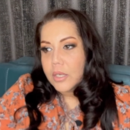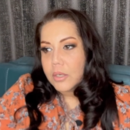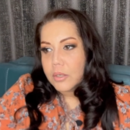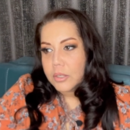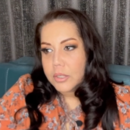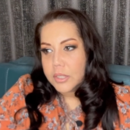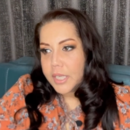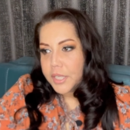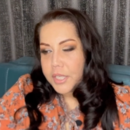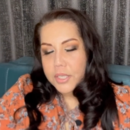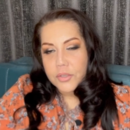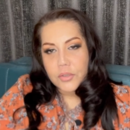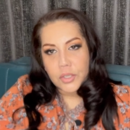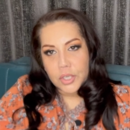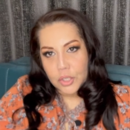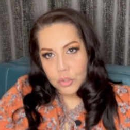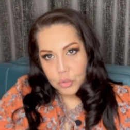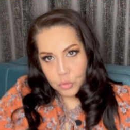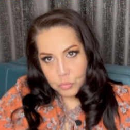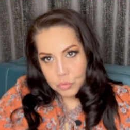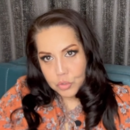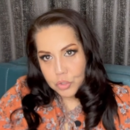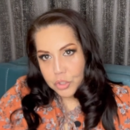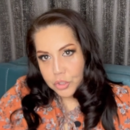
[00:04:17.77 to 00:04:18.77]
я не говорю о
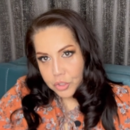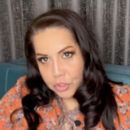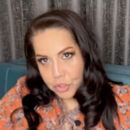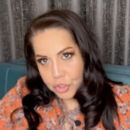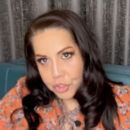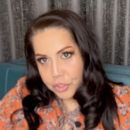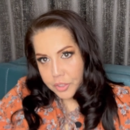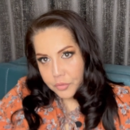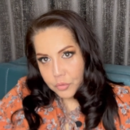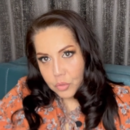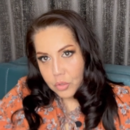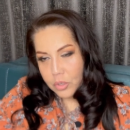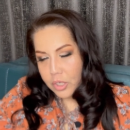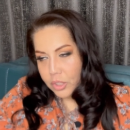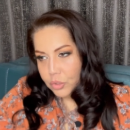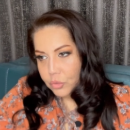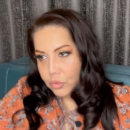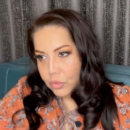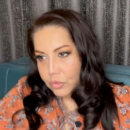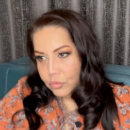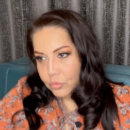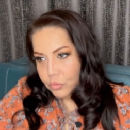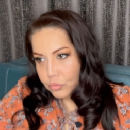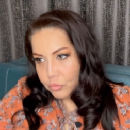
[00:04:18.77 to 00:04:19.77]
том, что это человек, у
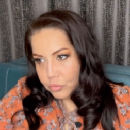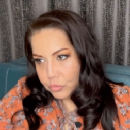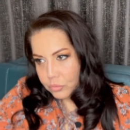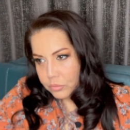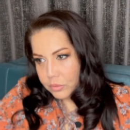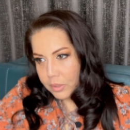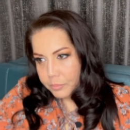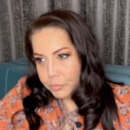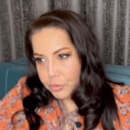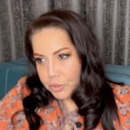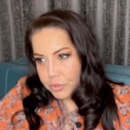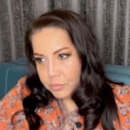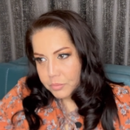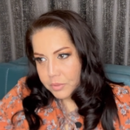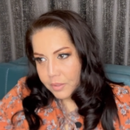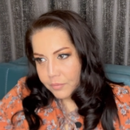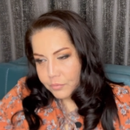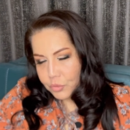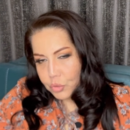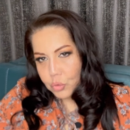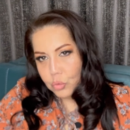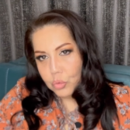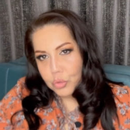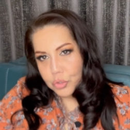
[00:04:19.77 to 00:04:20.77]
которого, ну, допустим,
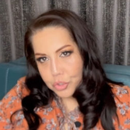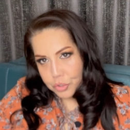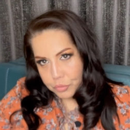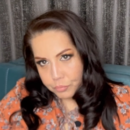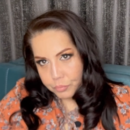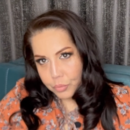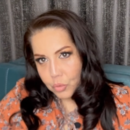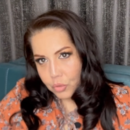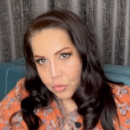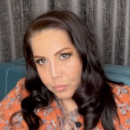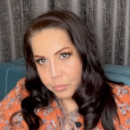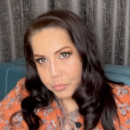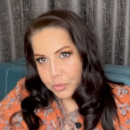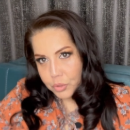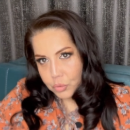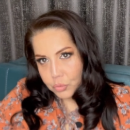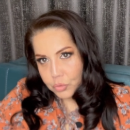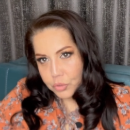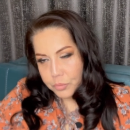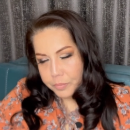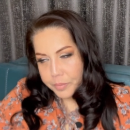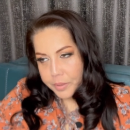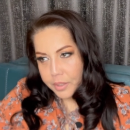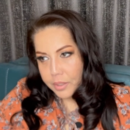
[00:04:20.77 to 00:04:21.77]
там все очень плохо по
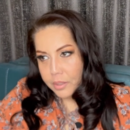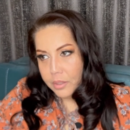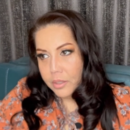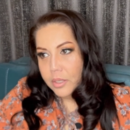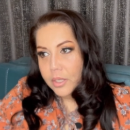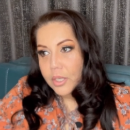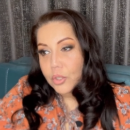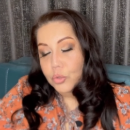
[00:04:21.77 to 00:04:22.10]
судьбе,